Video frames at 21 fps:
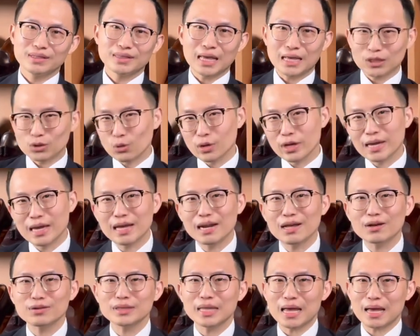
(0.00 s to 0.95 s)
แต่งตัวยังไง
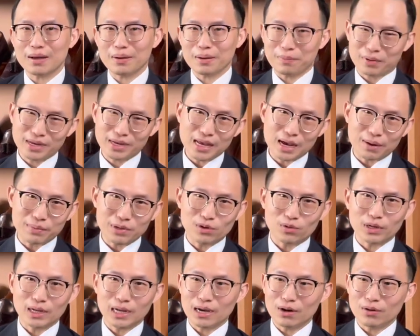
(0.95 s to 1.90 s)
ก็แล้วแต่แบบก็อยากมี
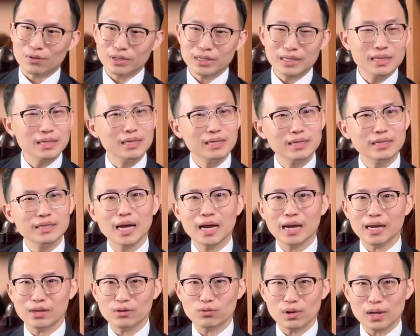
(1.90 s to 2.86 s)
รองเท้าดีๆ
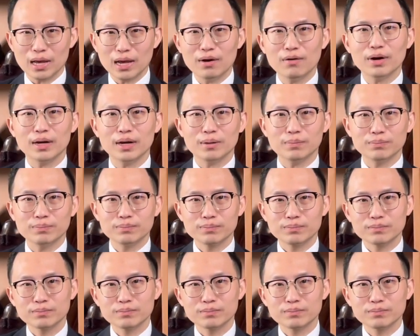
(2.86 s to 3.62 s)
ใส่อยู่แล้วครับ